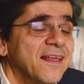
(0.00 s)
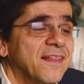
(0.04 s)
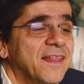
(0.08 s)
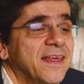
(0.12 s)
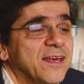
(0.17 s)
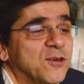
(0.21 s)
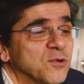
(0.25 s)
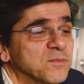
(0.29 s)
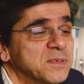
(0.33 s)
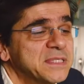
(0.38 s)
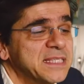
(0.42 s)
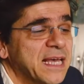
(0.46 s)

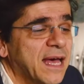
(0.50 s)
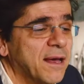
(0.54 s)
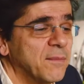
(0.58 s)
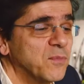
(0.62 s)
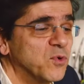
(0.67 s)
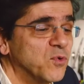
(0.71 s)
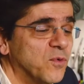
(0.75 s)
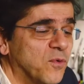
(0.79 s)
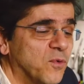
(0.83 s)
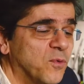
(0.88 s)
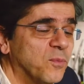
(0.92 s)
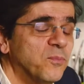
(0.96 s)
et comme ça,
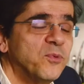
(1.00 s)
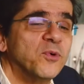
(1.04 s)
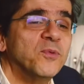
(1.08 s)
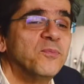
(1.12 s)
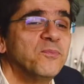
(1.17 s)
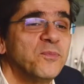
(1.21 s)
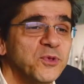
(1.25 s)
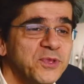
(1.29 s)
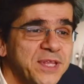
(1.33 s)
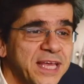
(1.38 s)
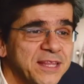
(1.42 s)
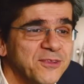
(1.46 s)
bon, on peut
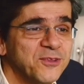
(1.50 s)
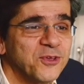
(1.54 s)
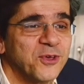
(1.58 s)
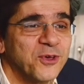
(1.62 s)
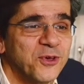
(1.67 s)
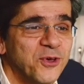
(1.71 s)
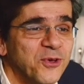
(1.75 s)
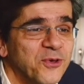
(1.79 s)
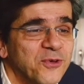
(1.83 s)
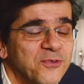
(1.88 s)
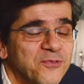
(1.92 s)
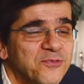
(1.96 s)
peut-être
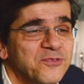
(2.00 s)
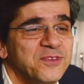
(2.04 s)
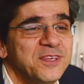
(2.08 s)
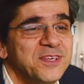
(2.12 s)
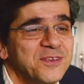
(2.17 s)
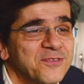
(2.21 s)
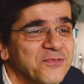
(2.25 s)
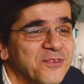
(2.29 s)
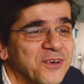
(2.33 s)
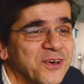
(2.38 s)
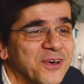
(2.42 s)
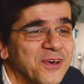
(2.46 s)
euh,
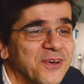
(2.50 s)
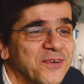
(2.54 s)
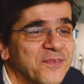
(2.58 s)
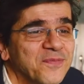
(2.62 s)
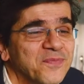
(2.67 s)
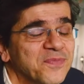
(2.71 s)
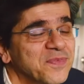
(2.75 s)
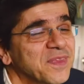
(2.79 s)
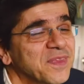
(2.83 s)
vivre euh,